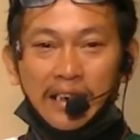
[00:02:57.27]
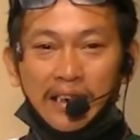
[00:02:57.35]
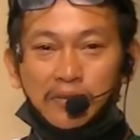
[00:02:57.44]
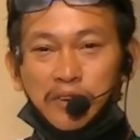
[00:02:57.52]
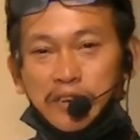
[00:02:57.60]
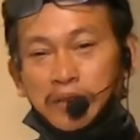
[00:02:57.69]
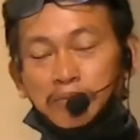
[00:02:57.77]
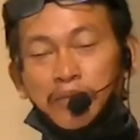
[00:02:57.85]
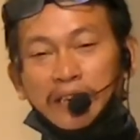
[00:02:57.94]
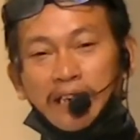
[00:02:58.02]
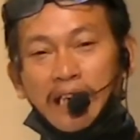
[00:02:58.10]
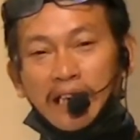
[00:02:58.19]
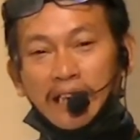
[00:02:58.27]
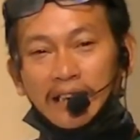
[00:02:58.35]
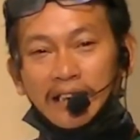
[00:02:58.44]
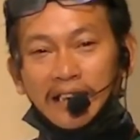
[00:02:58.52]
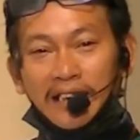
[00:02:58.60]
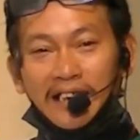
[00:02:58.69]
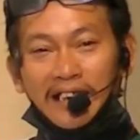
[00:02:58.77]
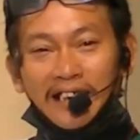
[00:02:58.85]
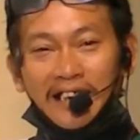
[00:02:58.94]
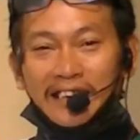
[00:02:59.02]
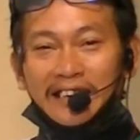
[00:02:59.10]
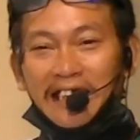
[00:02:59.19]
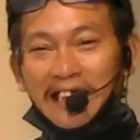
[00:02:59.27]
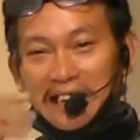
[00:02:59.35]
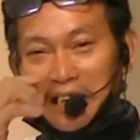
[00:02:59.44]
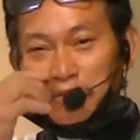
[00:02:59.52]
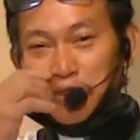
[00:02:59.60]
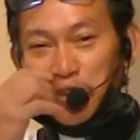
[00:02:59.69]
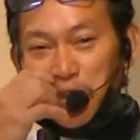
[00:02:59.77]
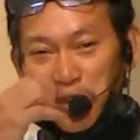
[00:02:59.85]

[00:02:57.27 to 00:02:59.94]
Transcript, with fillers: masimbata nga dili na buo